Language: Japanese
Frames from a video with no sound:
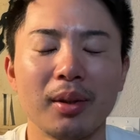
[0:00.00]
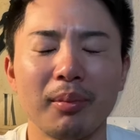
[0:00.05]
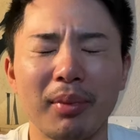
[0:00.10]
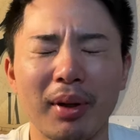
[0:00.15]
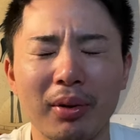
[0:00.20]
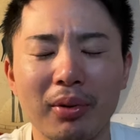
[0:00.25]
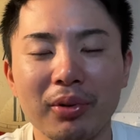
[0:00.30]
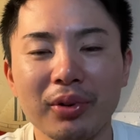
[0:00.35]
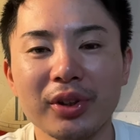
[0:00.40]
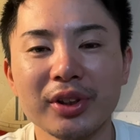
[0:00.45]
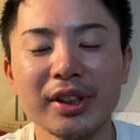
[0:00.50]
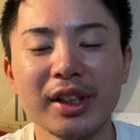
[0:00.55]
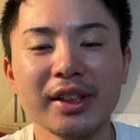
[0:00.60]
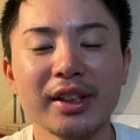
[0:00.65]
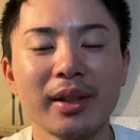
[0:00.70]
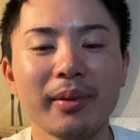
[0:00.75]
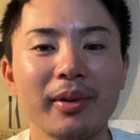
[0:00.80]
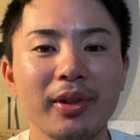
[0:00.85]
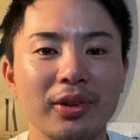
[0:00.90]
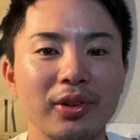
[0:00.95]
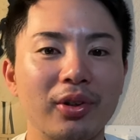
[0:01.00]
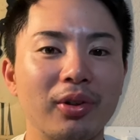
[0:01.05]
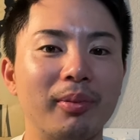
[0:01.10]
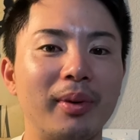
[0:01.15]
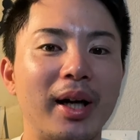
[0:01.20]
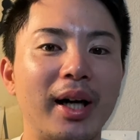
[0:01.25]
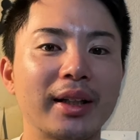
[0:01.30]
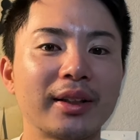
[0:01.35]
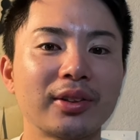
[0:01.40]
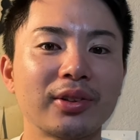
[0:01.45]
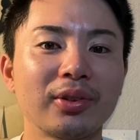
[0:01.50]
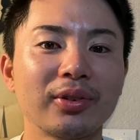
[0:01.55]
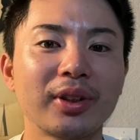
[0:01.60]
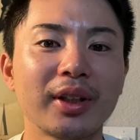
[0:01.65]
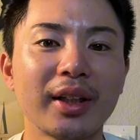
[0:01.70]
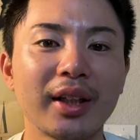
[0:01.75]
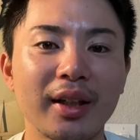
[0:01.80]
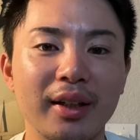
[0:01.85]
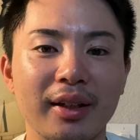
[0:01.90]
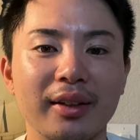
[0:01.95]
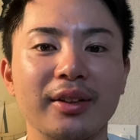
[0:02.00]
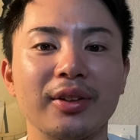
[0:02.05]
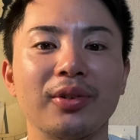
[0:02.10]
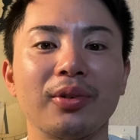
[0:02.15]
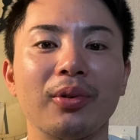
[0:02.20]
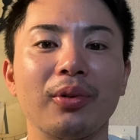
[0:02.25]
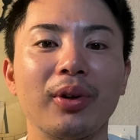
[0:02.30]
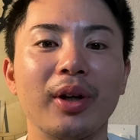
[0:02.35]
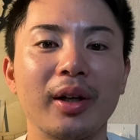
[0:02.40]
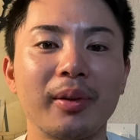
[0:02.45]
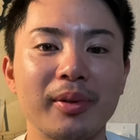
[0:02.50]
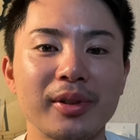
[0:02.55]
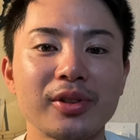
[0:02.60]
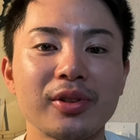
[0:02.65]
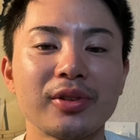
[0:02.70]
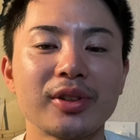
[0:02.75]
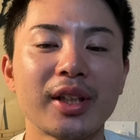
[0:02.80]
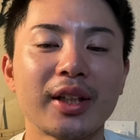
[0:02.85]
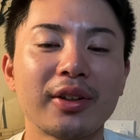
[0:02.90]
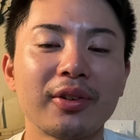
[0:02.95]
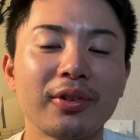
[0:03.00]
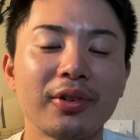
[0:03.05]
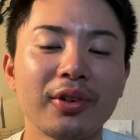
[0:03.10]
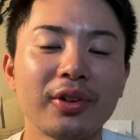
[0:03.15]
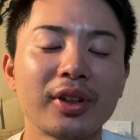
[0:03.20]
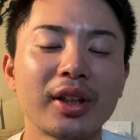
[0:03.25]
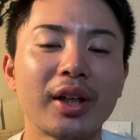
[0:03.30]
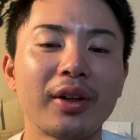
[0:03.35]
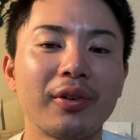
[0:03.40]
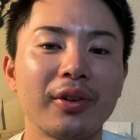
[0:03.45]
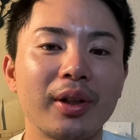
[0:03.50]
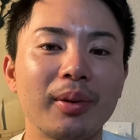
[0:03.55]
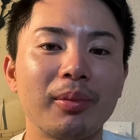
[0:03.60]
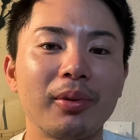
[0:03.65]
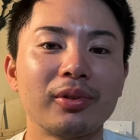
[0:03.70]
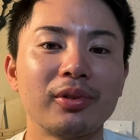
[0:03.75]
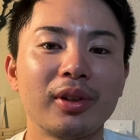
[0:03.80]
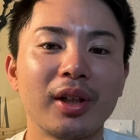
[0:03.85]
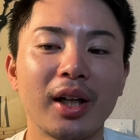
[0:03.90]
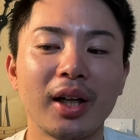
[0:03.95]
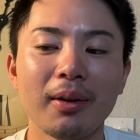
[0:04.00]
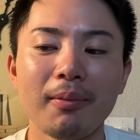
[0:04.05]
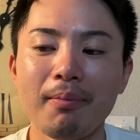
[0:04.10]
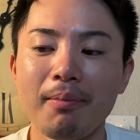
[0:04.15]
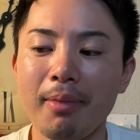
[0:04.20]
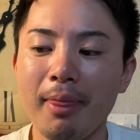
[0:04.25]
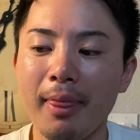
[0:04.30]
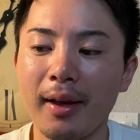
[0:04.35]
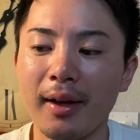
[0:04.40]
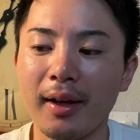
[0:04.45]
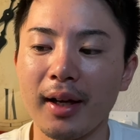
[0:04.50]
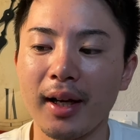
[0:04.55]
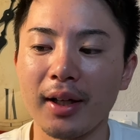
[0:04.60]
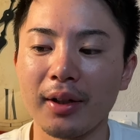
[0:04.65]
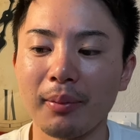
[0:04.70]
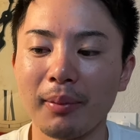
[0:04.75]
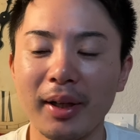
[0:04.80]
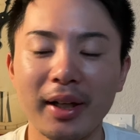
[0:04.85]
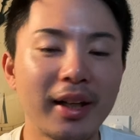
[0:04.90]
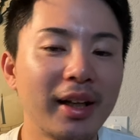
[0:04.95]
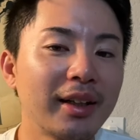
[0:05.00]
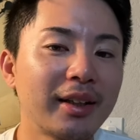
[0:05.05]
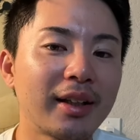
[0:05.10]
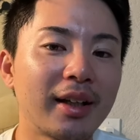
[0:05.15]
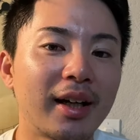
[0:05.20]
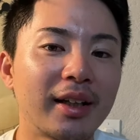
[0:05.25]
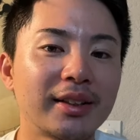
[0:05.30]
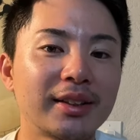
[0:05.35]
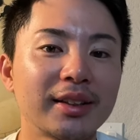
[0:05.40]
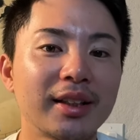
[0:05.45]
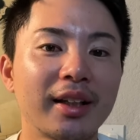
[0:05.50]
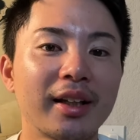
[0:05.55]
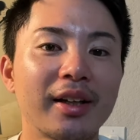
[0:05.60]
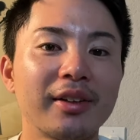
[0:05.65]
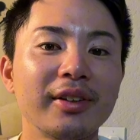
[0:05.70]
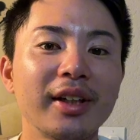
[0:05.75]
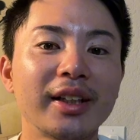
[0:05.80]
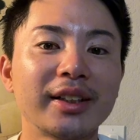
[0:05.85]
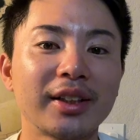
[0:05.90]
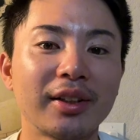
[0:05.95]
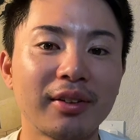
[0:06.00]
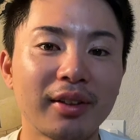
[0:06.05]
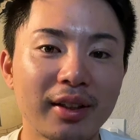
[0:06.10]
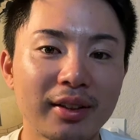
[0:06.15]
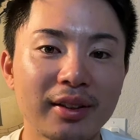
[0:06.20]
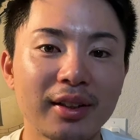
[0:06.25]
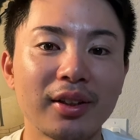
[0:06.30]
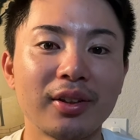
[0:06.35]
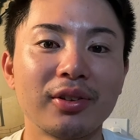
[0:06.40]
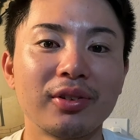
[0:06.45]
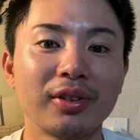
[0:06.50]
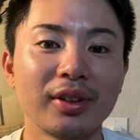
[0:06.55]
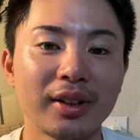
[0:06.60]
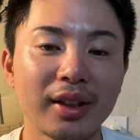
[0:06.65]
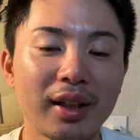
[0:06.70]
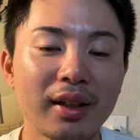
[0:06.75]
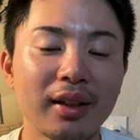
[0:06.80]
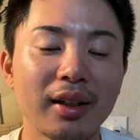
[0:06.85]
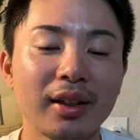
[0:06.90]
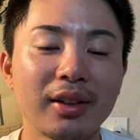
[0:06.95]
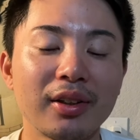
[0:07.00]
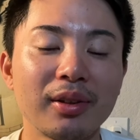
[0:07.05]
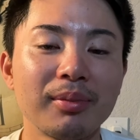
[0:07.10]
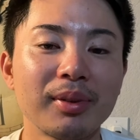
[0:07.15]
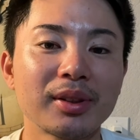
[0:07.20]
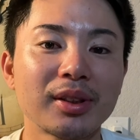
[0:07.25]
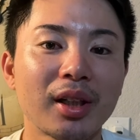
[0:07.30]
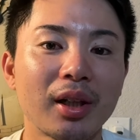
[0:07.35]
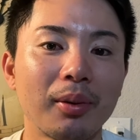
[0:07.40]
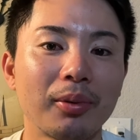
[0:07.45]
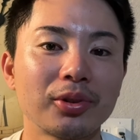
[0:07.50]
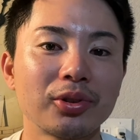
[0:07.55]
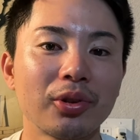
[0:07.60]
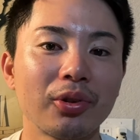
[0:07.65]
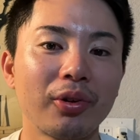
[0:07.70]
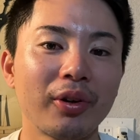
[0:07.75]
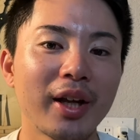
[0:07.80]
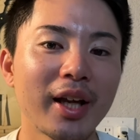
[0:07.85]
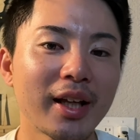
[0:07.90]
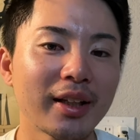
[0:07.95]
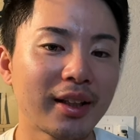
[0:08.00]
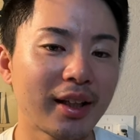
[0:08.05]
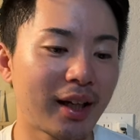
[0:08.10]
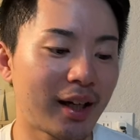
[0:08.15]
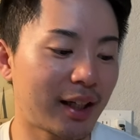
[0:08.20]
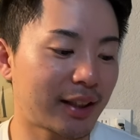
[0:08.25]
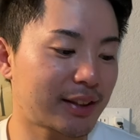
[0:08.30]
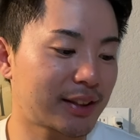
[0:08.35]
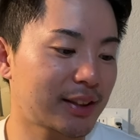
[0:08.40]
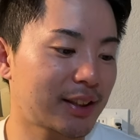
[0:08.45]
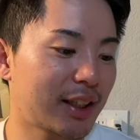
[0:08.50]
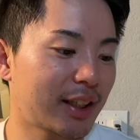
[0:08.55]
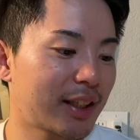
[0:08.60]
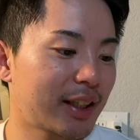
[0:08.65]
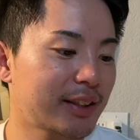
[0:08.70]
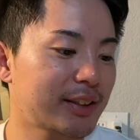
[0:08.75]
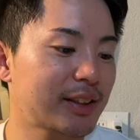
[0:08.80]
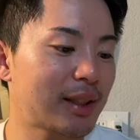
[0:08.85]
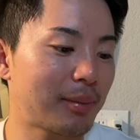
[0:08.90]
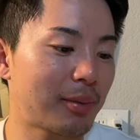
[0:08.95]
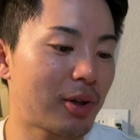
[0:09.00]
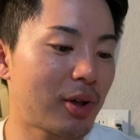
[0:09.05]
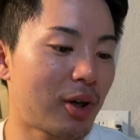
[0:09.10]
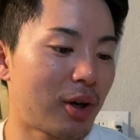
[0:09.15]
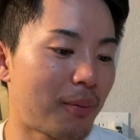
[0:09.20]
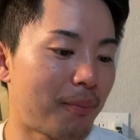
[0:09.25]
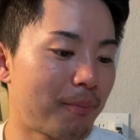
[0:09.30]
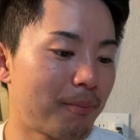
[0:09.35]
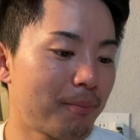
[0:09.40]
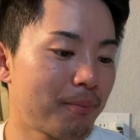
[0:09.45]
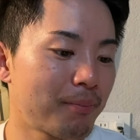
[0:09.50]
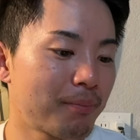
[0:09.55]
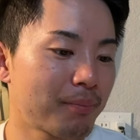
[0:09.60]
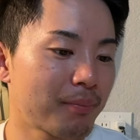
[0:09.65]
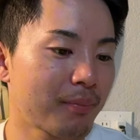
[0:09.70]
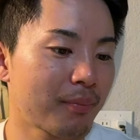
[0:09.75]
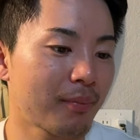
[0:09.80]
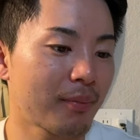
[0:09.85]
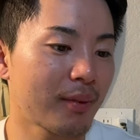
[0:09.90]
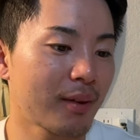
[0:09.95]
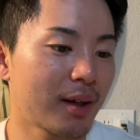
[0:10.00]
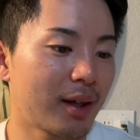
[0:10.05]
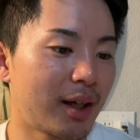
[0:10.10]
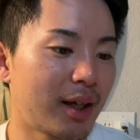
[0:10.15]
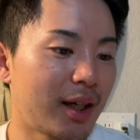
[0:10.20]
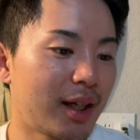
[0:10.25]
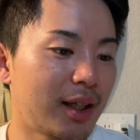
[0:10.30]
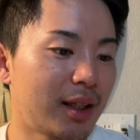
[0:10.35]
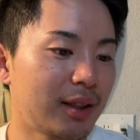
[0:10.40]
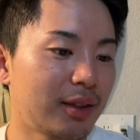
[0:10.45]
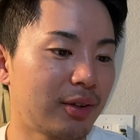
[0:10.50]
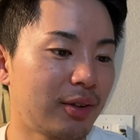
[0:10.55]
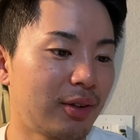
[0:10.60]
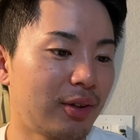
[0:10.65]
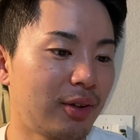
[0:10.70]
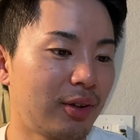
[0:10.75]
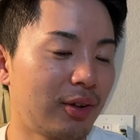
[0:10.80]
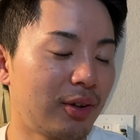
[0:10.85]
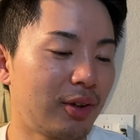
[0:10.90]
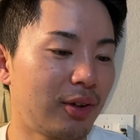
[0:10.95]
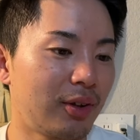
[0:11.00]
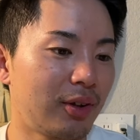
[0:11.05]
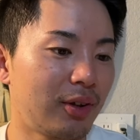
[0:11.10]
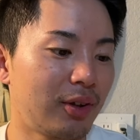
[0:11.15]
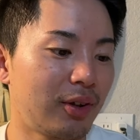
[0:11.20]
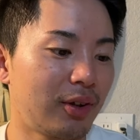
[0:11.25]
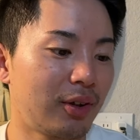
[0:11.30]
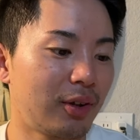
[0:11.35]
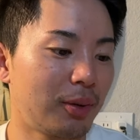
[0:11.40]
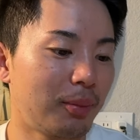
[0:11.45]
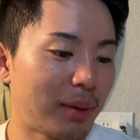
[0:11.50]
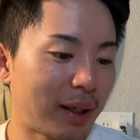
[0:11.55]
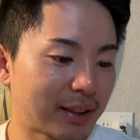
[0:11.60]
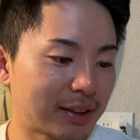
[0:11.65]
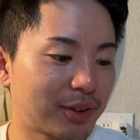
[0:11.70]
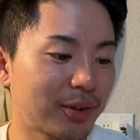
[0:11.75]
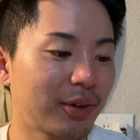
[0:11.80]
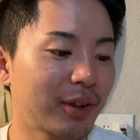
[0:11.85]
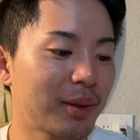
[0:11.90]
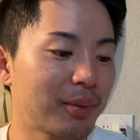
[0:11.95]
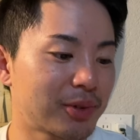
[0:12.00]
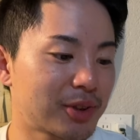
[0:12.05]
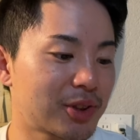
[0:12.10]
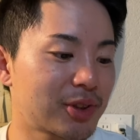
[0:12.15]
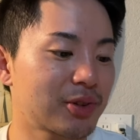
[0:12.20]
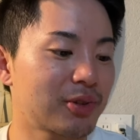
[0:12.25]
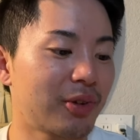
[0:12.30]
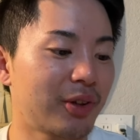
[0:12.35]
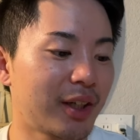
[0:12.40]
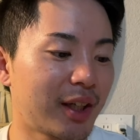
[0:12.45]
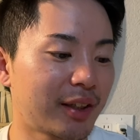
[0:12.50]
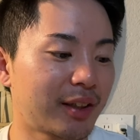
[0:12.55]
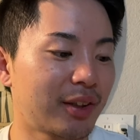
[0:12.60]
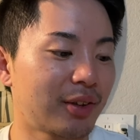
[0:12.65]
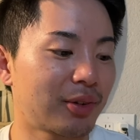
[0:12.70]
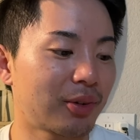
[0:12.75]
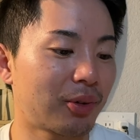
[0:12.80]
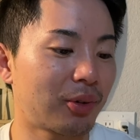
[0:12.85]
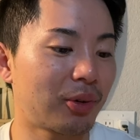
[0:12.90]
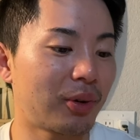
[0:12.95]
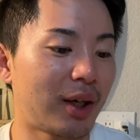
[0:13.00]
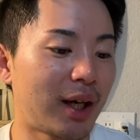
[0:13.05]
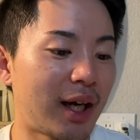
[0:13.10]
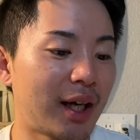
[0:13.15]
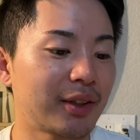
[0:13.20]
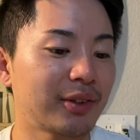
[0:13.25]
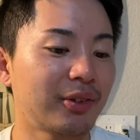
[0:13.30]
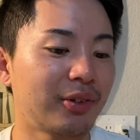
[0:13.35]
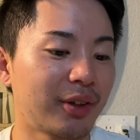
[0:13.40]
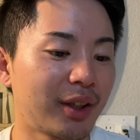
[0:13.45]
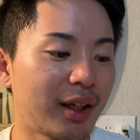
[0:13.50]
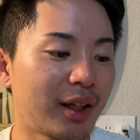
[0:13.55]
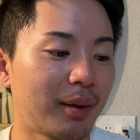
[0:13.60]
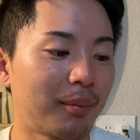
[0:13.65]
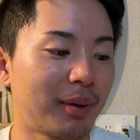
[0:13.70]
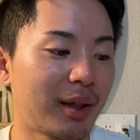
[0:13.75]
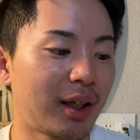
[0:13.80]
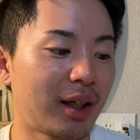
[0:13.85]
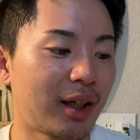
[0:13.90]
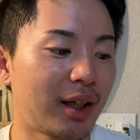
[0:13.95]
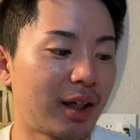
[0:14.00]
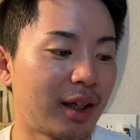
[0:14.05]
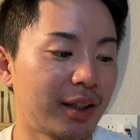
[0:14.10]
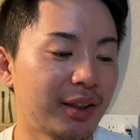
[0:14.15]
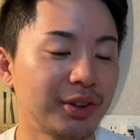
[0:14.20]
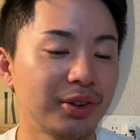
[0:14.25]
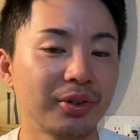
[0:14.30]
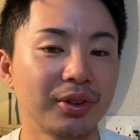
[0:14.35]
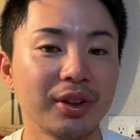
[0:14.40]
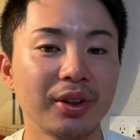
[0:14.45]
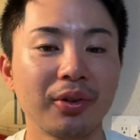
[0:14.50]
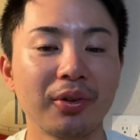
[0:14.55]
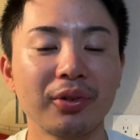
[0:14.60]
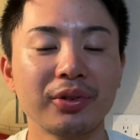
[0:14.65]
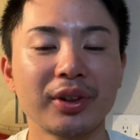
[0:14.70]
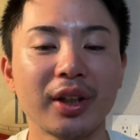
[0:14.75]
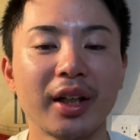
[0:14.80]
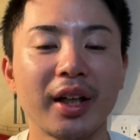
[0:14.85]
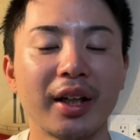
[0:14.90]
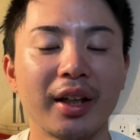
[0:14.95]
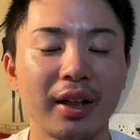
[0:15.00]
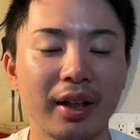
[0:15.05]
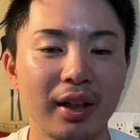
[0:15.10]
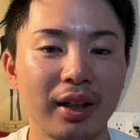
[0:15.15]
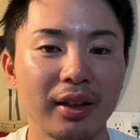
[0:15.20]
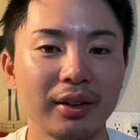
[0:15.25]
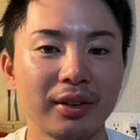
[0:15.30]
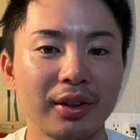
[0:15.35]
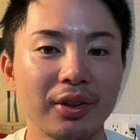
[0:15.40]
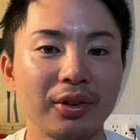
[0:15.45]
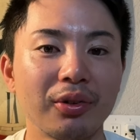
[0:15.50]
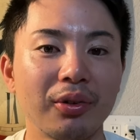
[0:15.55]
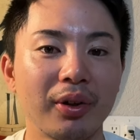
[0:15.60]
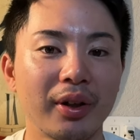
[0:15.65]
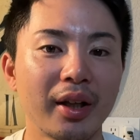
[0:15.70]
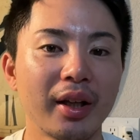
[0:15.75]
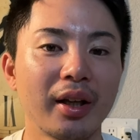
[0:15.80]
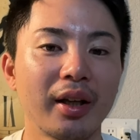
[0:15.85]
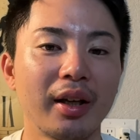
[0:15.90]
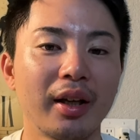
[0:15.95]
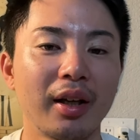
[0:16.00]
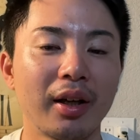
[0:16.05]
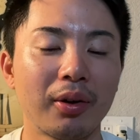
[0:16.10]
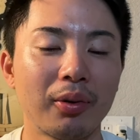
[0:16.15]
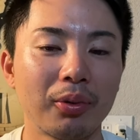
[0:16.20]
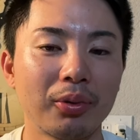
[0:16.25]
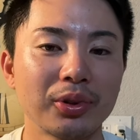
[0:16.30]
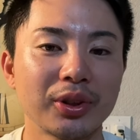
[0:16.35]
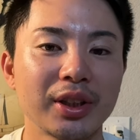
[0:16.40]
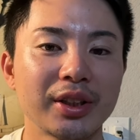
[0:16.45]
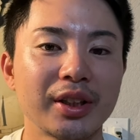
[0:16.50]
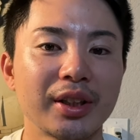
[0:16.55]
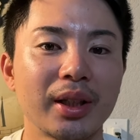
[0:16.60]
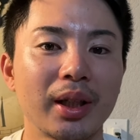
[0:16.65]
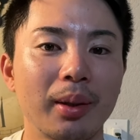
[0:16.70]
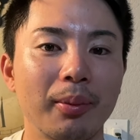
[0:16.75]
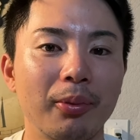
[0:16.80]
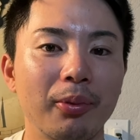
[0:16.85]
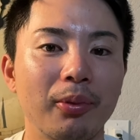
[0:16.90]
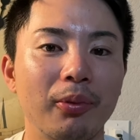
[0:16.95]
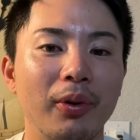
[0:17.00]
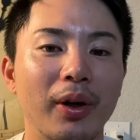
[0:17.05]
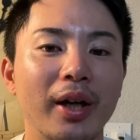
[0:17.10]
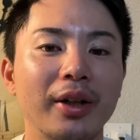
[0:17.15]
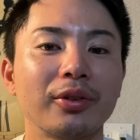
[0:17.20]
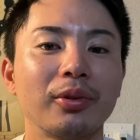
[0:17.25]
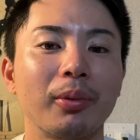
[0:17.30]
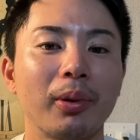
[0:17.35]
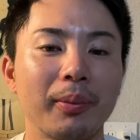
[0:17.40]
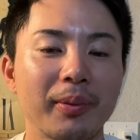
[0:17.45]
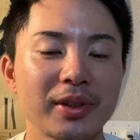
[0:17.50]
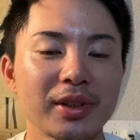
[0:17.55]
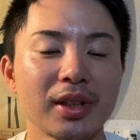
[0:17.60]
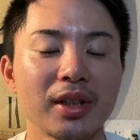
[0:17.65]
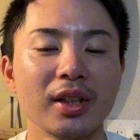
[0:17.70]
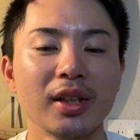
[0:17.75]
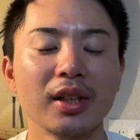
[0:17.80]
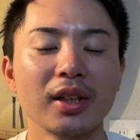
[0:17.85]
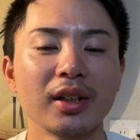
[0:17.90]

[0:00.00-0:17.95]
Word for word: まあ、この成績見ると、まあ、圧倒的やなっていうところあります。先ほど言ったように僕が、あの、まあ、0.8掛けぐらいちゃうかっていうふうにね、言いましたけどその0.8掛けしても、あのー、まあ、それでもすごいなっていうところあるので、まあ、非常に能力高いなっていうのがね、えー、この成績からもわかると思います。